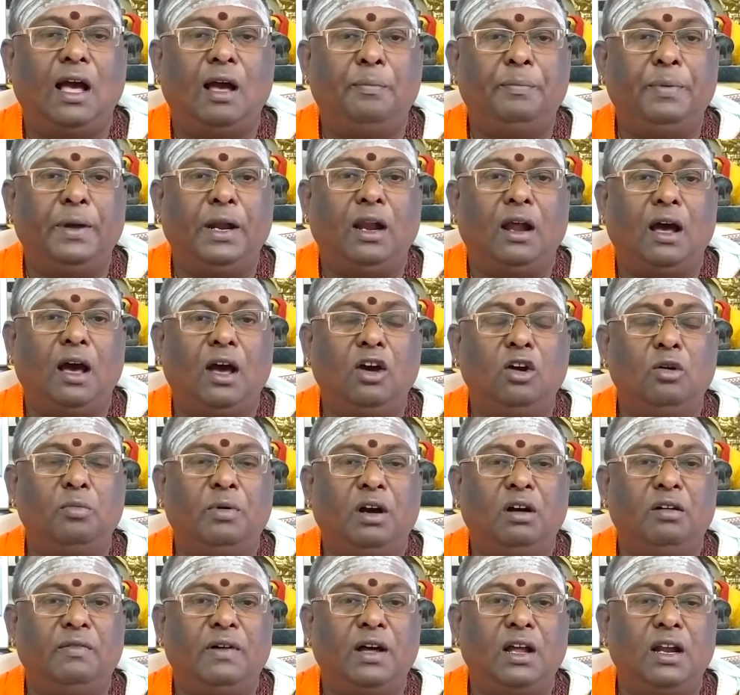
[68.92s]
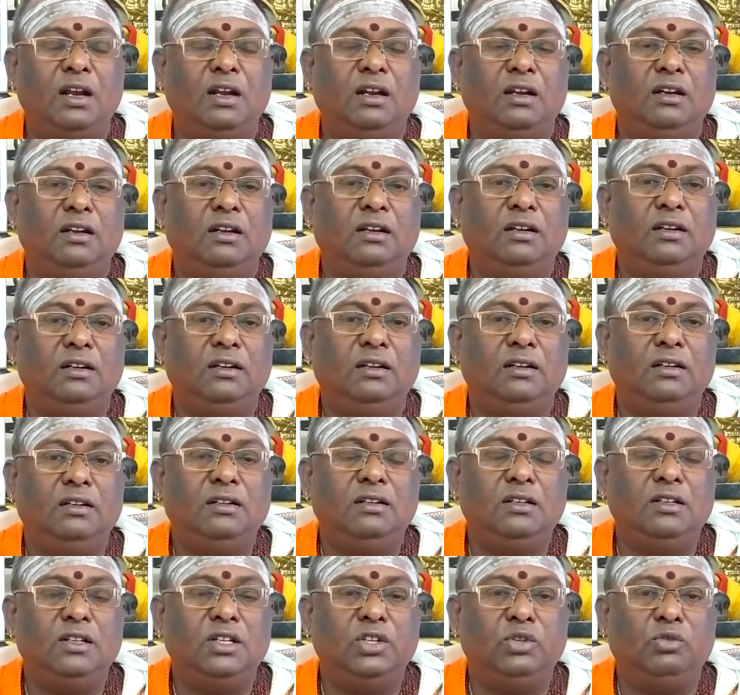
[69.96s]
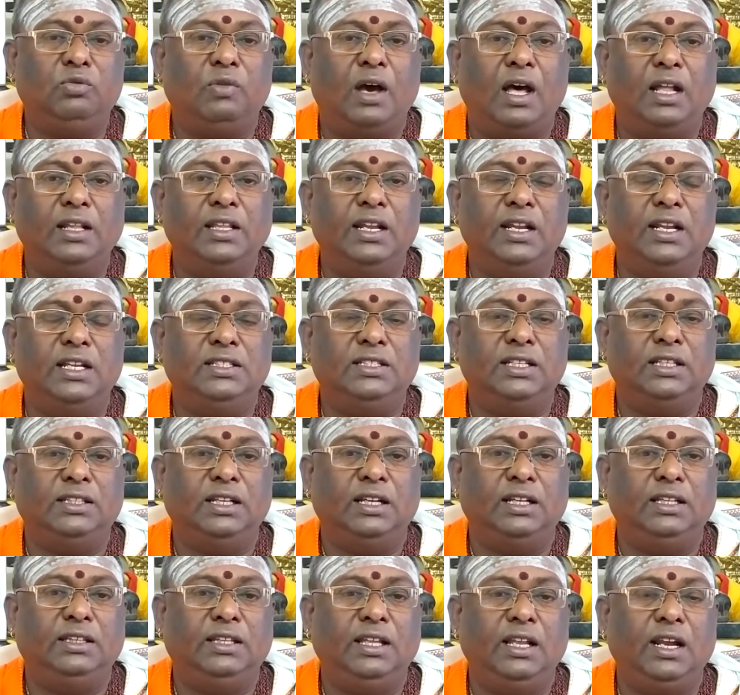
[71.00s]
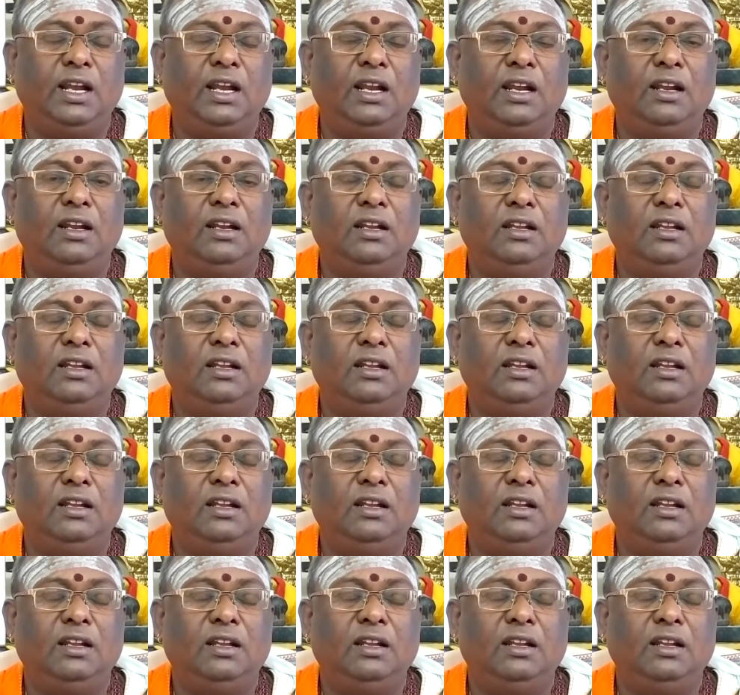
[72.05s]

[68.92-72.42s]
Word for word: அப்போ ராகு பகவான் சுவாதி நட்சத்திரத்தில்